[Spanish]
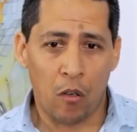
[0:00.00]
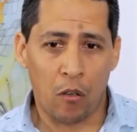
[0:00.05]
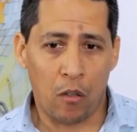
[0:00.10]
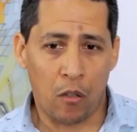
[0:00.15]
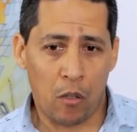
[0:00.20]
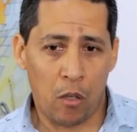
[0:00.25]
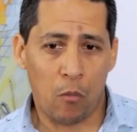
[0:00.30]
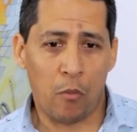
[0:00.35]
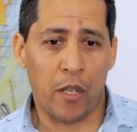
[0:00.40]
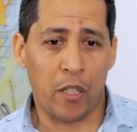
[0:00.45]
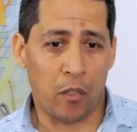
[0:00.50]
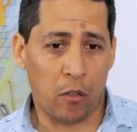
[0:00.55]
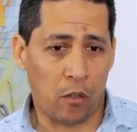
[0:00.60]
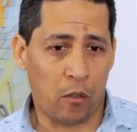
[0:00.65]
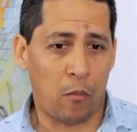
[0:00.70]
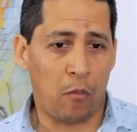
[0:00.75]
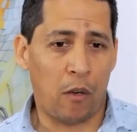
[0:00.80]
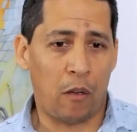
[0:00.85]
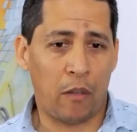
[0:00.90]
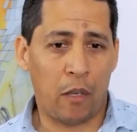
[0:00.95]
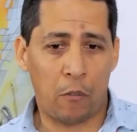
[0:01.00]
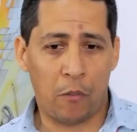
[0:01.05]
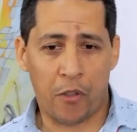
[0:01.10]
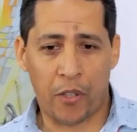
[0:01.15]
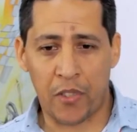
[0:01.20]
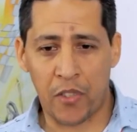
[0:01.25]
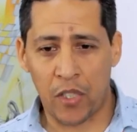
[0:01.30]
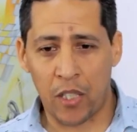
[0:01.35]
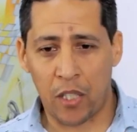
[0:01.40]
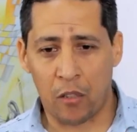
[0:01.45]
O bueno, como
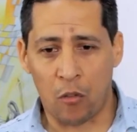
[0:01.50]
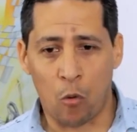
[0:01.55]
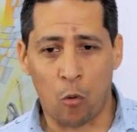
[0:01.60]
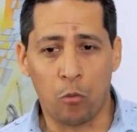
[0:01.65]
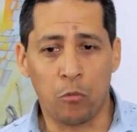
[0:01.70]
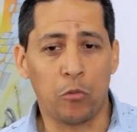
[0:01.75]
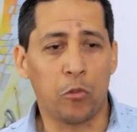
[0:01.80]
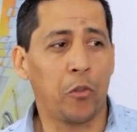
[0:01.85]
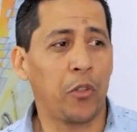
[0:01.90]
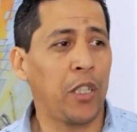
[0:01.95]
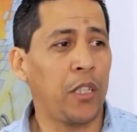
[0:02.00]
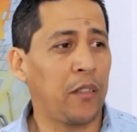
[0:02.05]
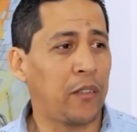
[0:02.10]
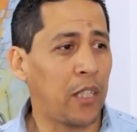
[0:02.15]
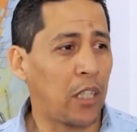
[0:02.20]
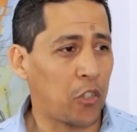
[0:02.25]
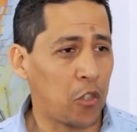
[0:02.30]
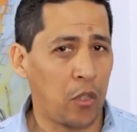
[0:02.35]
hablamos recién, un turista,